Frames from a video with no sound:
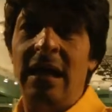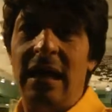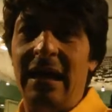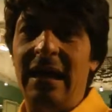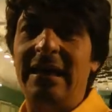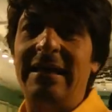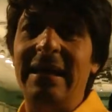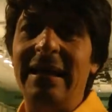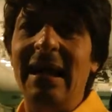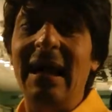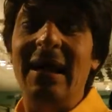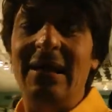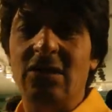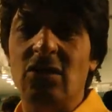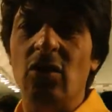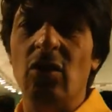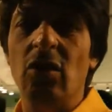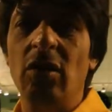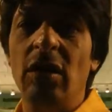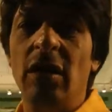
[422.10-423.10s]
En este
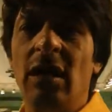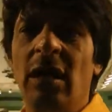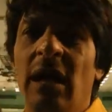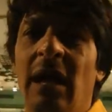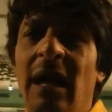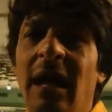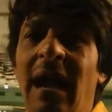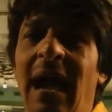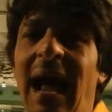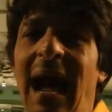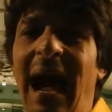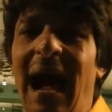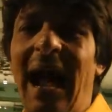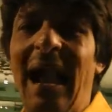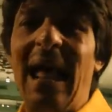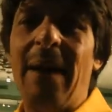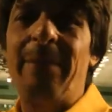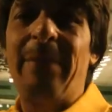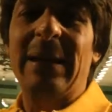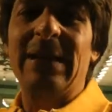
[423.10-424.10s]
caso,
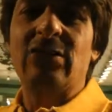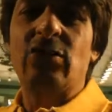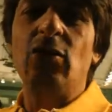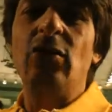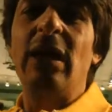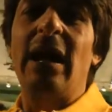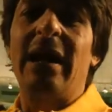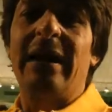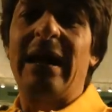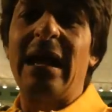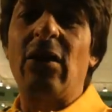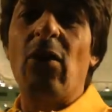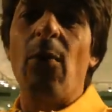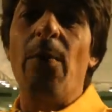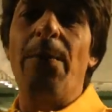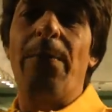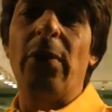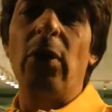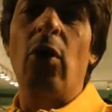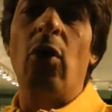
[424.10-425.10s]
a la persona que
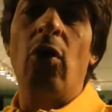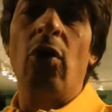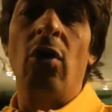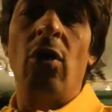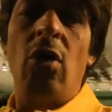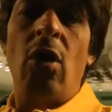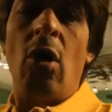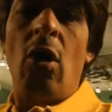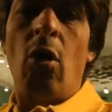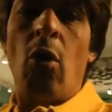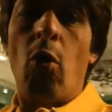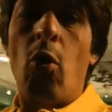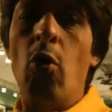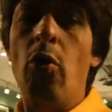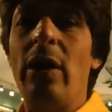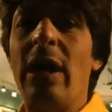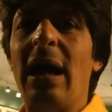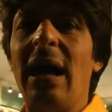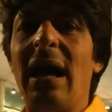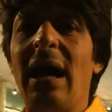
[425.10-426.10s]
compró
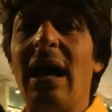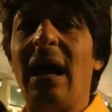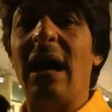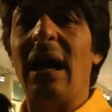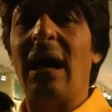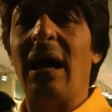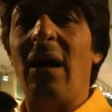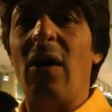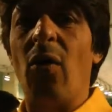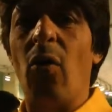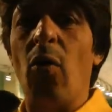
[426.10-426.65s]
una,